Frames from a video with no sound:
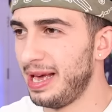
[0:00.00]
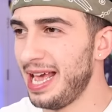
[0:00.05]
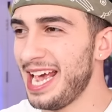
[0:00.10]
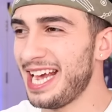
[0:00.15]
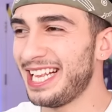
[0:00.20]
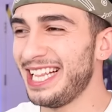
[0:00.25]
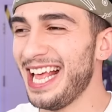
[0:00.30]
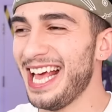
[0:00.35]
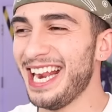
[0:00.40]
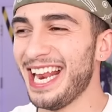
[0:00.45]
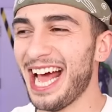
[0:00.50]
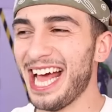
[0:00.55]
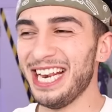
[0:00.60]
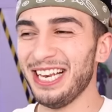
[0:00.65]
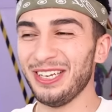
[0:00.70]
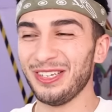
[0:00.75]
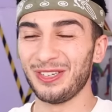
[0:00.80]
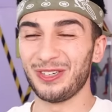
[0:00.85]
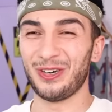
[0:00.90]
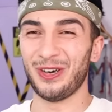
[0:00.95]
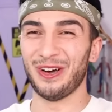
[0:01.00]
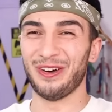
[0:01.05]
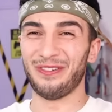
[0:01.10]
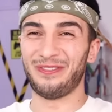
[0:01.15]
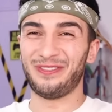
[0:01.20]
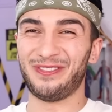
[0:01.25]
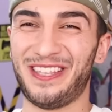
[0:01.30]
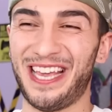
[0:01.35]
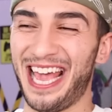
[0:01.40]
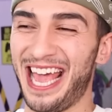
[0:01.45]
Beklenen
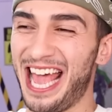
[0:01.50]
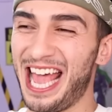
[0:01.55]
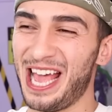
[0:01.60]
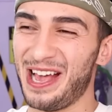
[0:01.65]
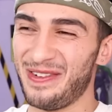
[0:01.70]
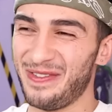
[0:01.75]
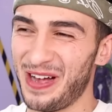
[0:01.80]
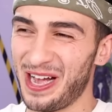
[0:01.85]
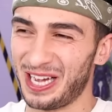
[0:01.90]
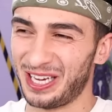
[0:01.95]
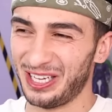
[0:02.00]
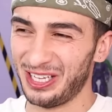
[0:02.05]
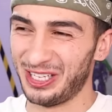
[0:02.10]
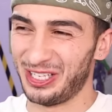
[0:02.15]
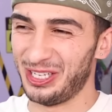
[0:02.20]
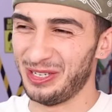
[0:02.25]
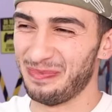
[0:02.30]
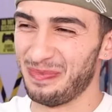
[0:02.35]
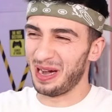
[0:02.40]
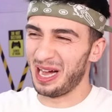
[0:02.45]
köfteye bak içi